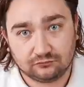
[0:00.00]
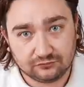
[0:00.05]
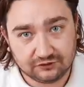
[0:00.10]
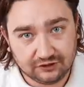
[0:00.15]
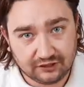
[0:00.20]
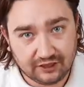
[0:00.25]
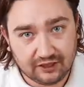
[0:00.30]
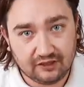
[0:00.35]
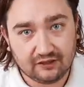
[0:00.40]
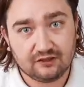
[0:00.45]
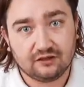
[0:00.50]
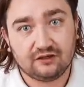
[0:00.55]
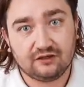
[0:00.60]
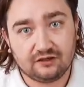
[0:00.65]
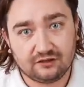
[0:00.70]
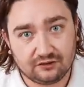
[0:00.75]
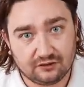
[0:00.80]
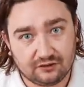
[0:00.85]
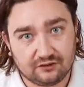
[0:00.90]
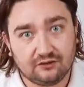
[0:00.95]
diye
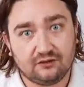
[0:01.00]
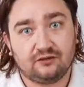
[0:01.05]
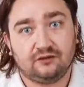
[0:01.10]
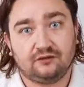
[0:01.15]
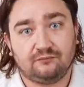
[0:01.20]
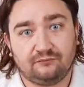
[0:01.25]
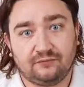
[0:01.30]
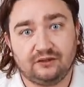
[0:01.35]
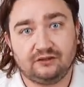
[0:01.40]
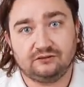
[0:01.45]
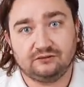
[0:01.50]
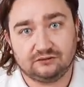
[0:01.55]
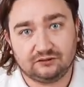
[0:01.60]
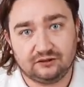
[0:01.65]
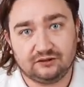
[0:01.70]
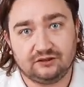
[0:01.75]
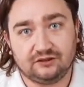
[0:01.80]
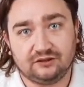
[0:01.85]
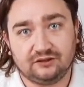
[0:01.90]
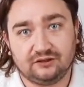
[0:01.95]
şey bir,
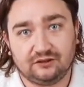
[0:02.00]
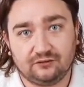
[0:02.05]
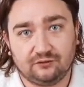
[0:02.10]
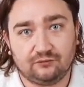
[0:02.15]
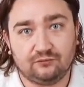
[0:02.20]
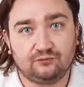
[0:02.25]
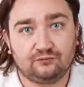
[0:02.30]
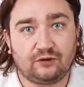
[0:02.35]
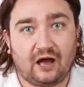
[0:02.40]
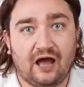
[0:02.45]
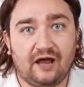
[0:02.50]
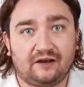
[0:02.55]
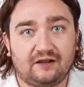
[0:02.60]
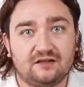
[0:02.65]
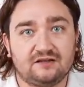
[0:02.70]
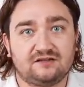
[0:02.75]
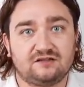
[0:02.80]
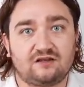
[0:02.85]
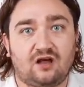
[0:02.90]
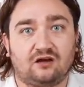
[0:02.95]
e,
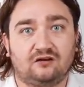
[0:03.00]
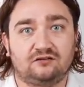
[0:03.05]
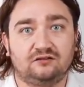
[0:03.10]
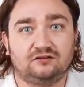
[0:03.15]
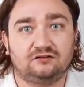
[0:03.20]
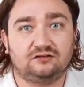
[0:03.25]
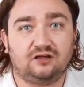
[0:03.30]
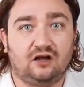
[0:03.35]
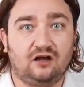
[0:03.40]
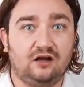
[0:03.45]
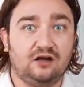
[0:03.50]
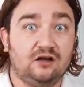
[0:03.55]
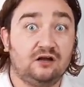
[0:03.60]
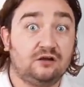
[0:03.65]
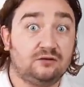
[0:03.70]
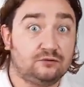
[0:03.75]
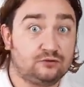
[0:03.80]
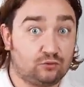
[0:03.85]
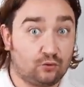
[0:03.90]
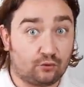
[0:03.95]
herkesin aklında
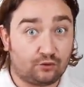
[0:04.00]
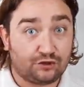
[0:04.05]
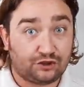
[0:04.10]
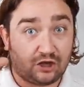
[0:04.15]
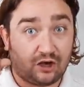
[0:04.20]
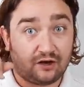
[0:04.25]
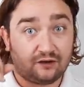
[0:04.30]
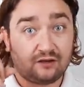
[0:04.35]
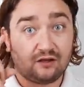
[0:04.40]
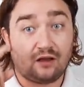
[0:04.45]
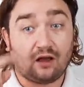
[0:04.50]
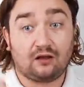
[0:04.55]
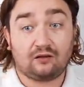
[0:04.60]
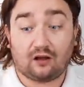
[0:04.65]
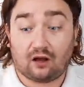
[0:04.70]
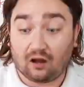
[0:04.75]
soru işareti geldi.